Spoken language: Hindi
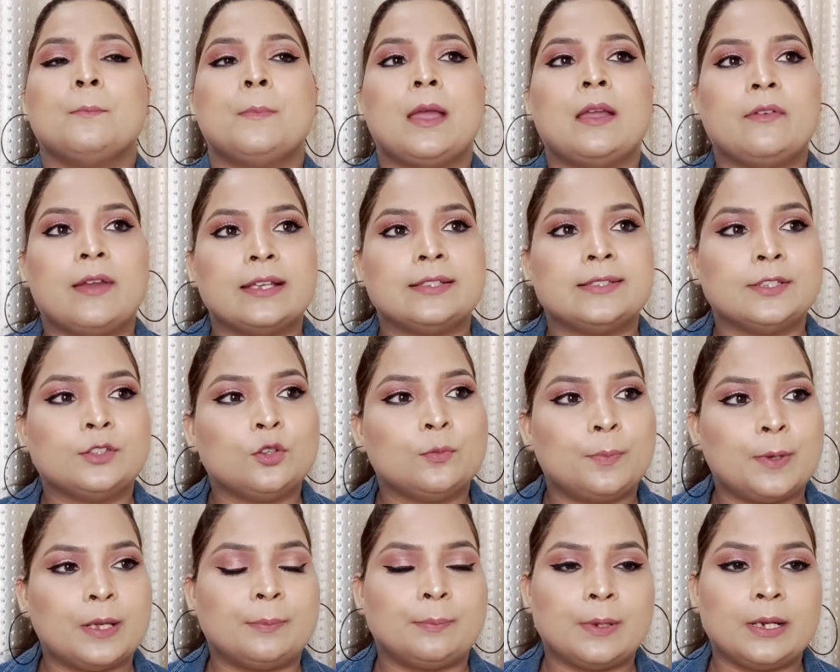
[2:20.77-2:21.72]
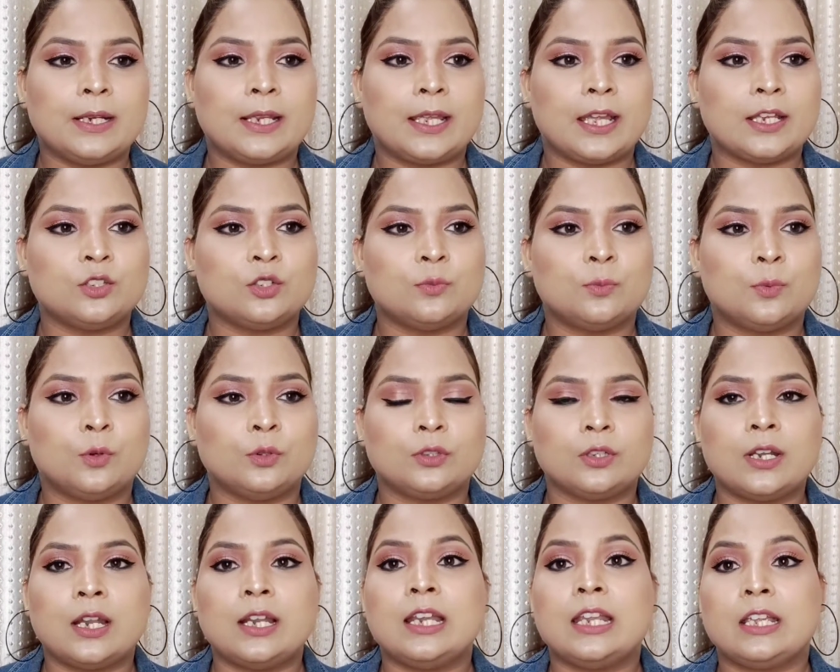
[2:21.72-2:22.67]
मैं वैसे तो पर्पल के जो
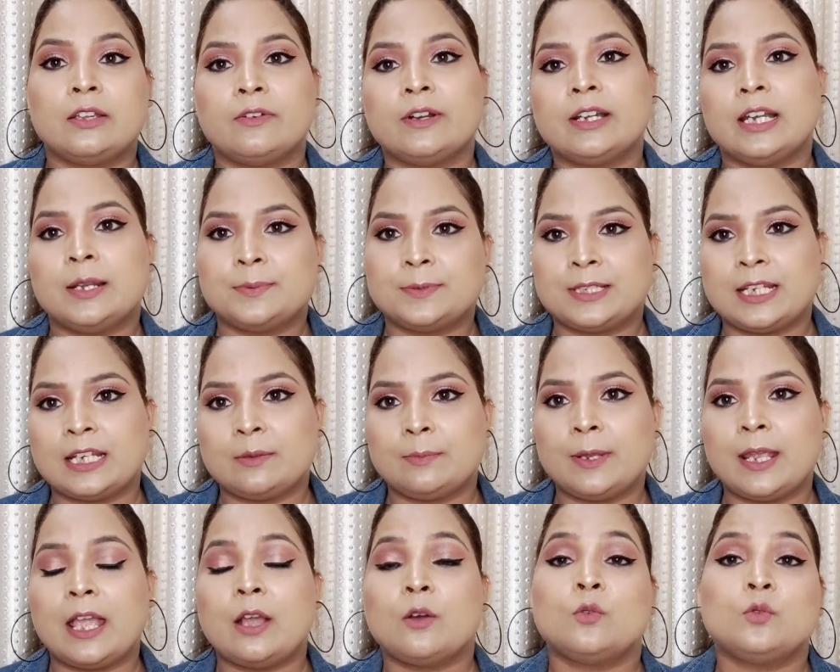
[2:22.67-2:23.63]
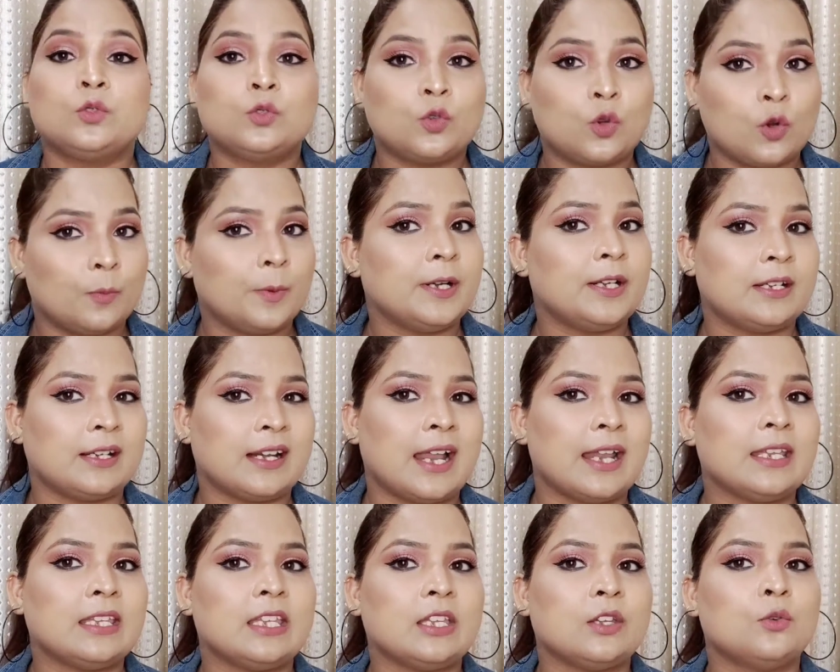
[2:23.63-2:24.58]
बोलते हैं ना लिक्विड लिपस्टिक भी है उसको भी
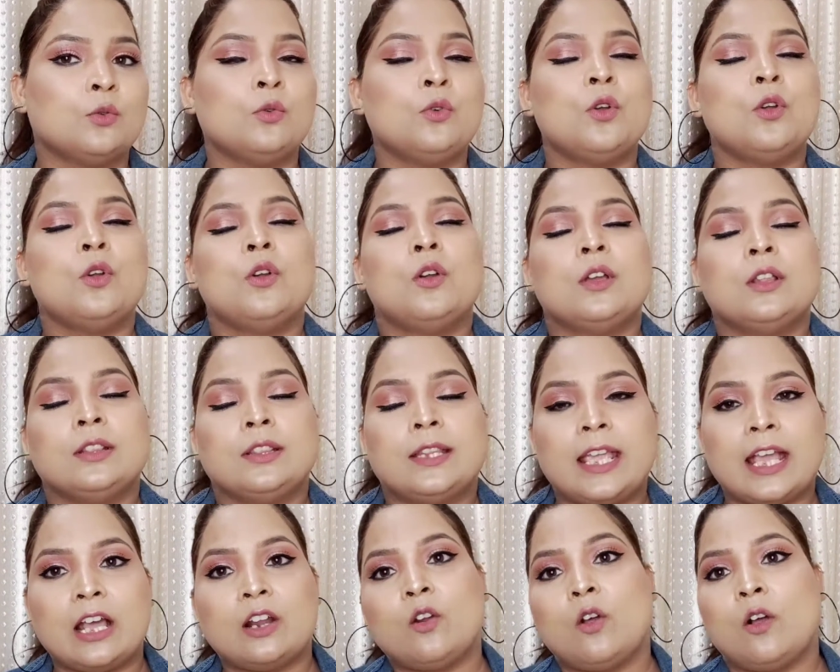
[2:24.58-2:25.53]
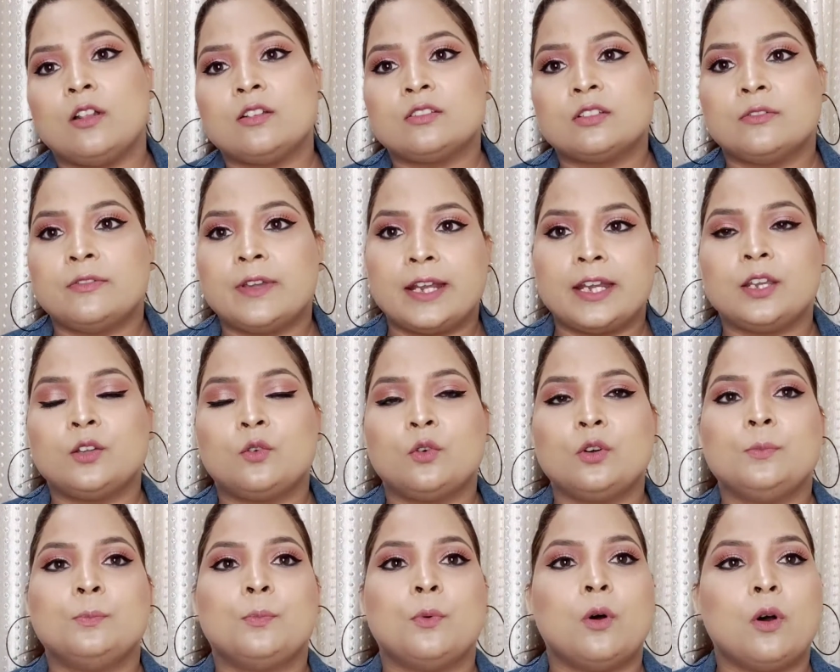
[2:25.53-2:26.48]
ट्राई की हूँ दे आर ऑल्सो वेरी
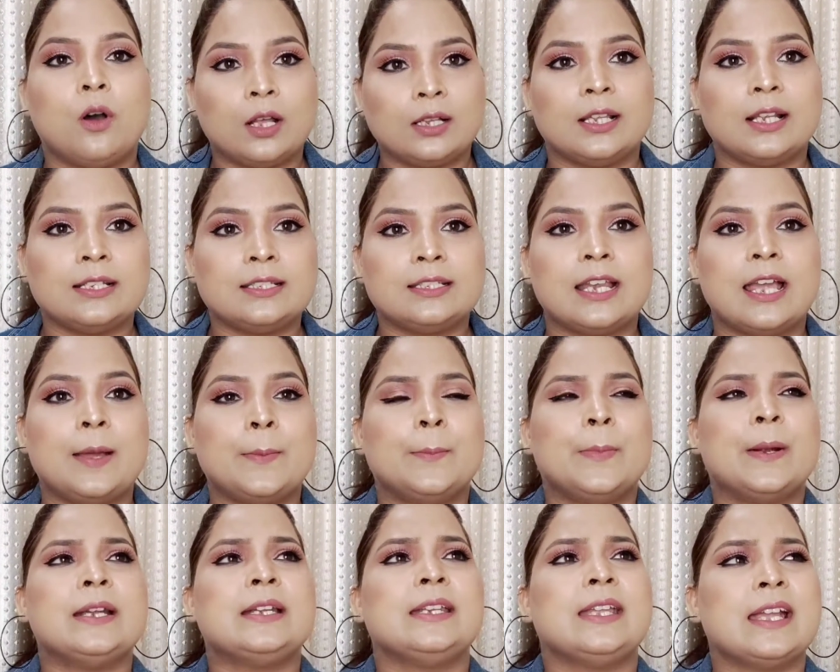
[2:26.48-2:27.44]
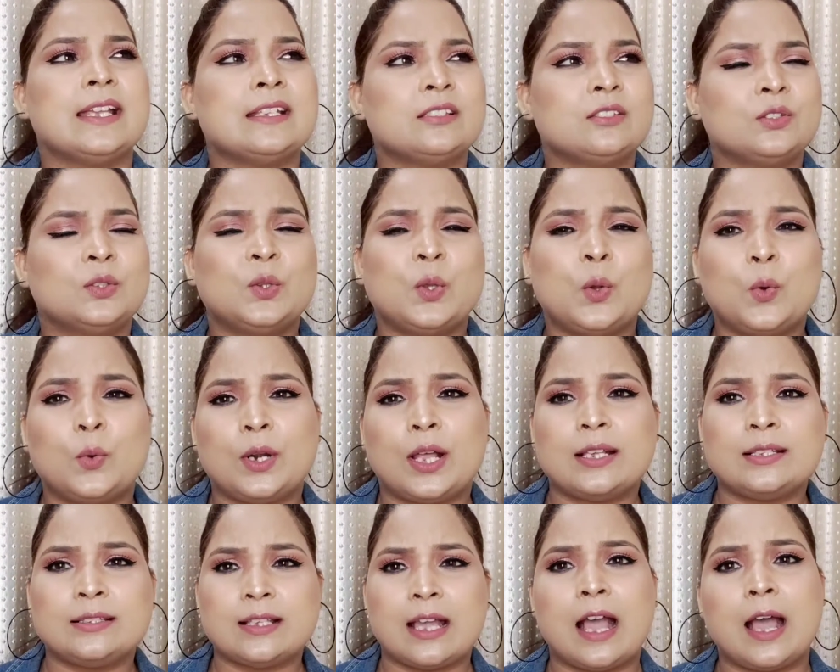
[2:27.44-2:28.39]
गुड बहुत अच्छा है बट येस
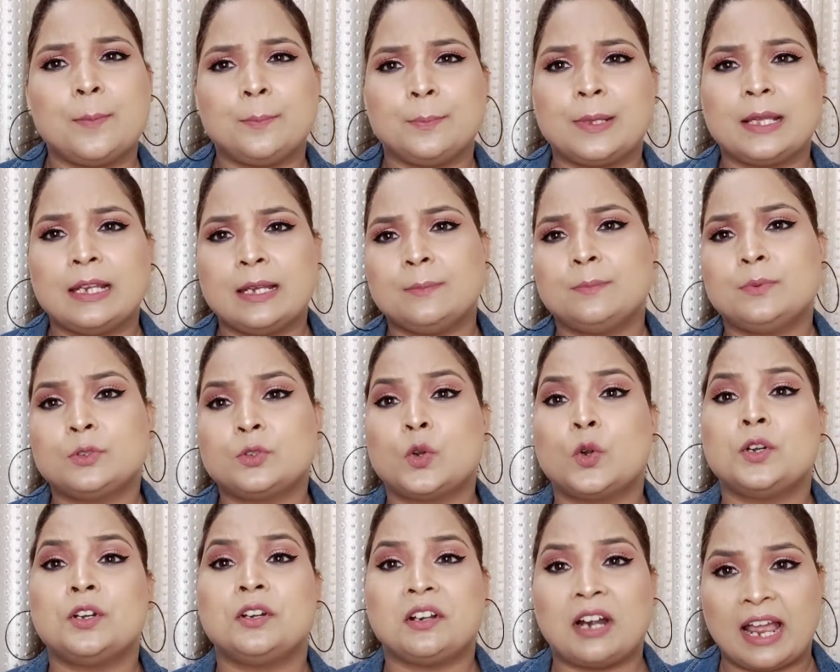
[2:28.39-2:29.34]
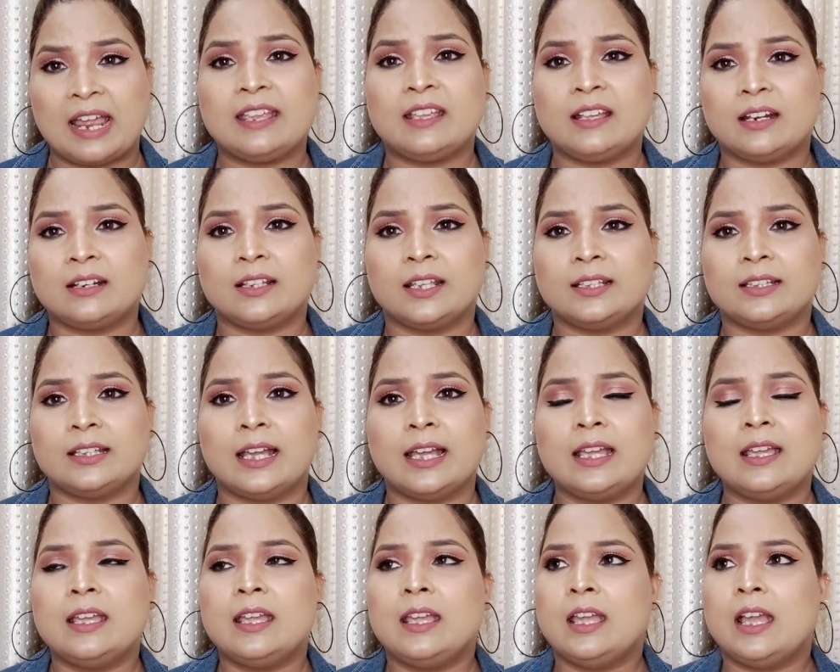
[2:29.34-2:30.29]
थोड़ा सा आपके लिप्स को ड्राई कर देता है